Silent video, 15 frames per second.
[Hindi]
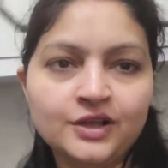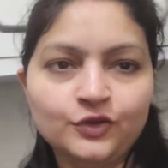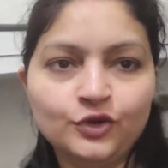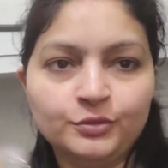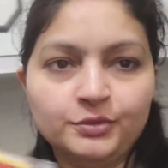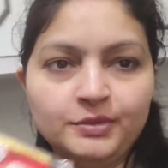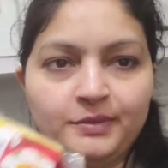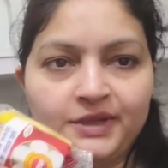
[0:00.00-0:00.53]
तो
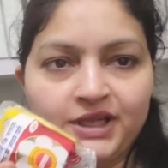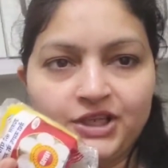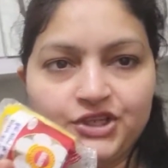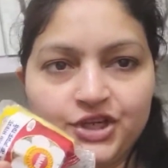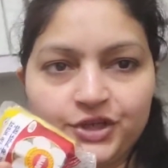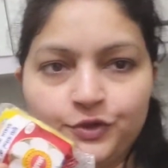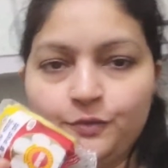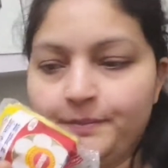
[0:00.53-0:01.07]
अभी मैं बनाने
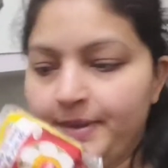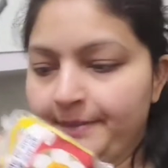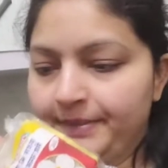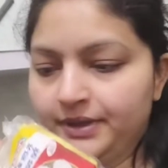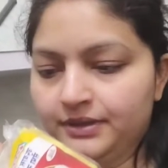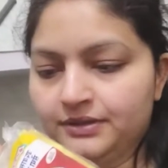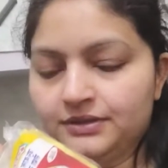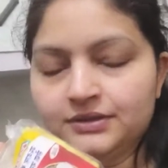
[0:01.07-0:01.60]
जा रही हूँ
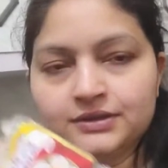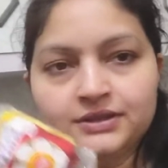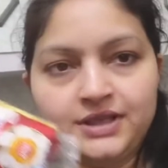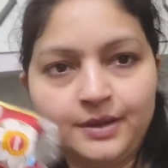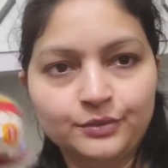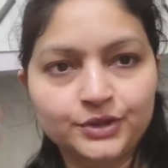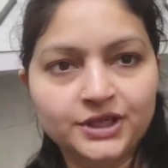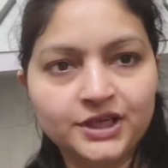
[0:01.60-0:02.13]
पापड़
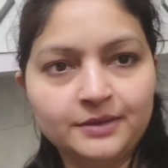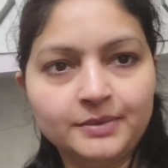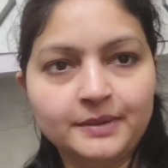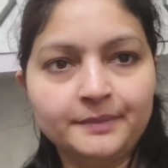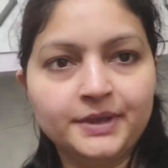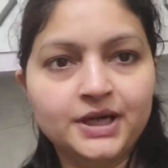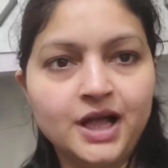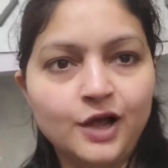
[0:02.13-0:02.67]
साबुदाने के
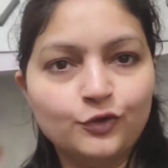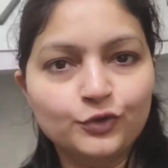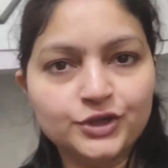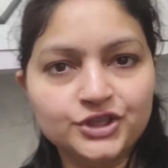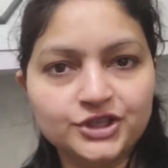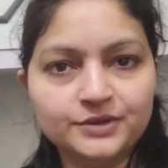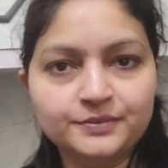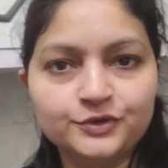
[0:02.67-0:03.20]
पापड़ आलू की
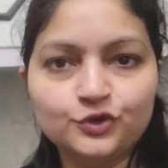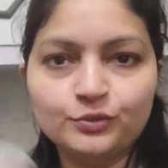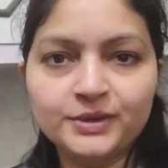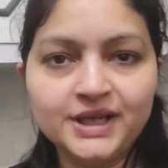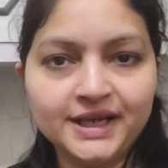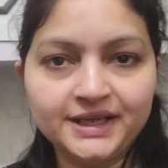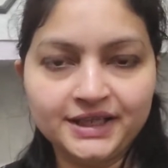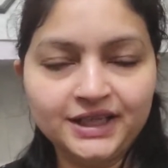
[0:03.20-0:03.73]
चिप्स जो भी
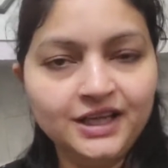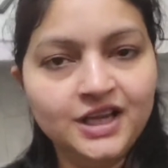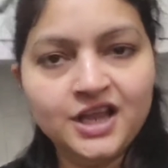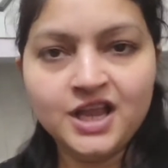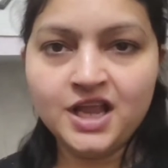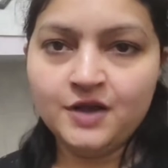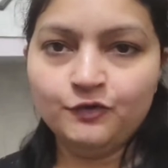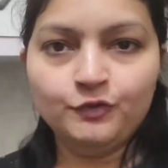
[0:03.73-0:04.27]
लाई थी
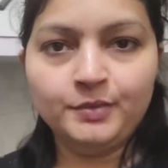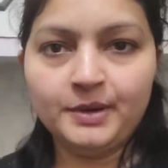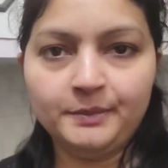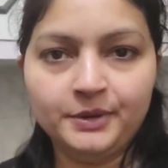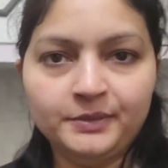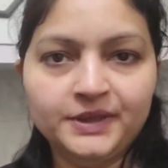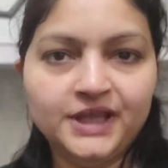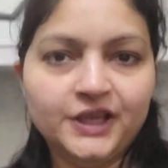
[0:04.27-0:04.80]
वो
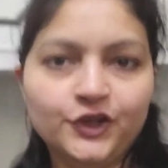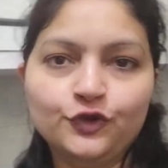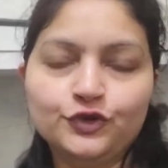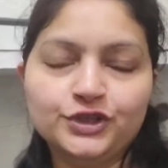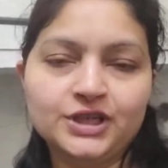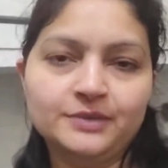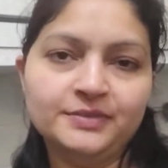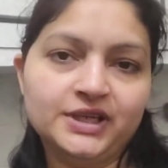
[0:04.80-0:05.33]
पापड़ बनाएंगे और
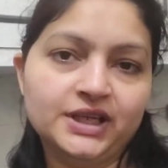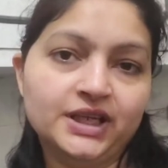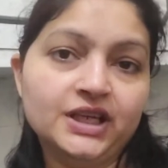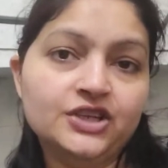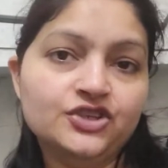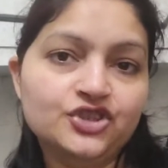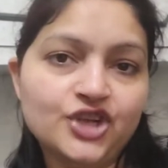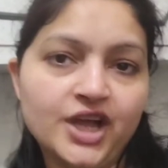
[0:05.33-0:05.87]
उसके साथ
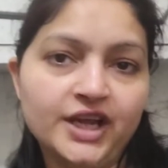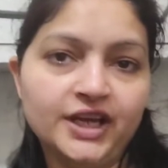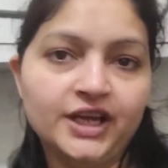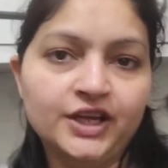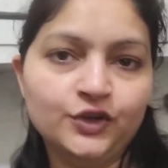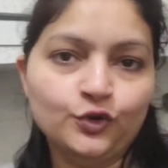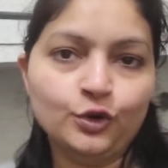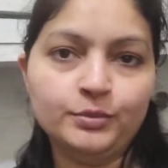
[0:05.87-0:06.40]
बनाएंगे चाय
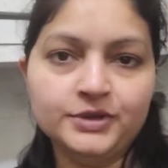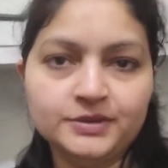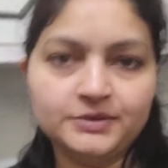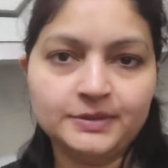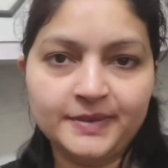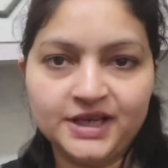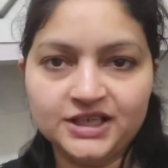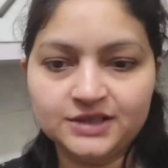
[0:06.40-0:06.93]
तो अभी
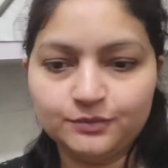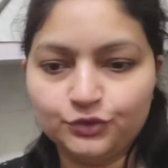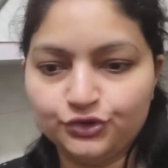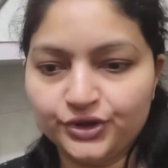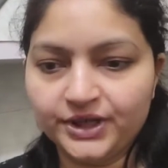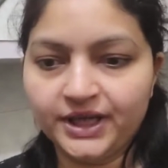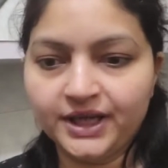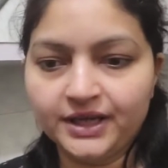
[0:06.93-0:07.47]
सबसे पहले सब कुछ
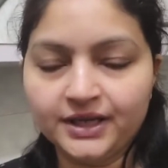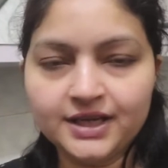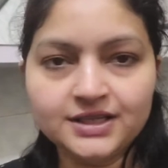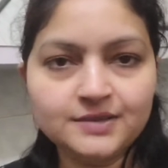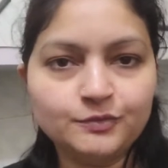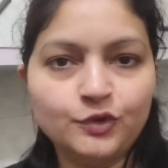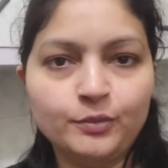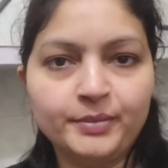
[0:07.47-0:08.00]
रेडी करके
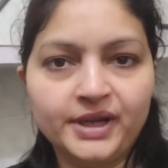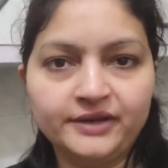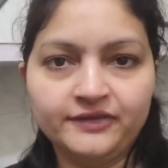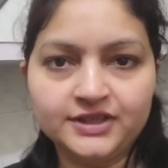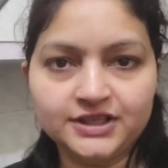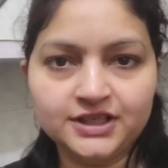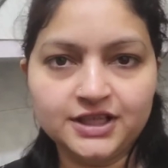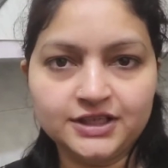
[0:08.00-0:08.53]
सबको
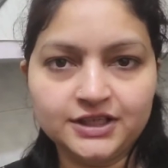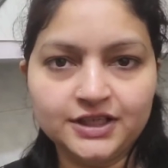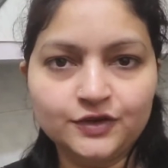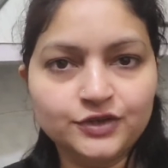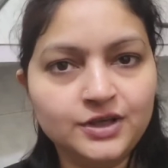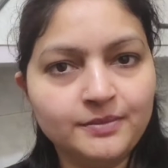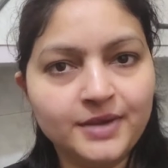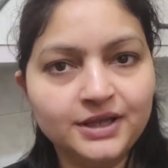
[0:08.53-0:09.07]
ब्रेकफास्ट करा देते हैं
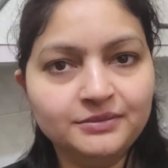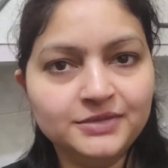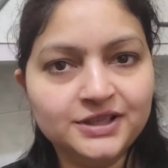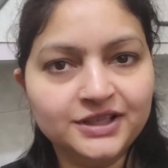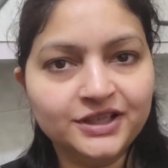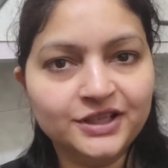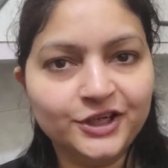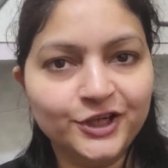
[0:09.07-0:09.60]
उसके बाद
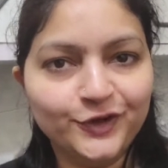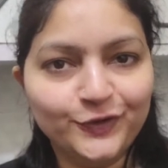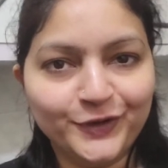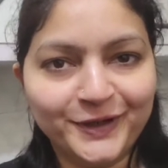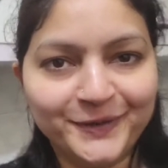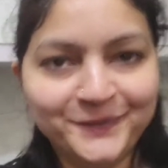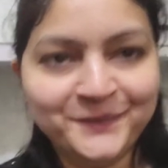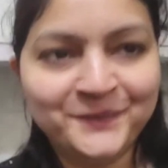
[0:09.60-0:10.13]
मिलते हैं रेडी
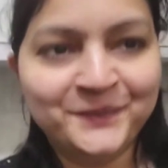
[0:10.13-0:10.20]
होके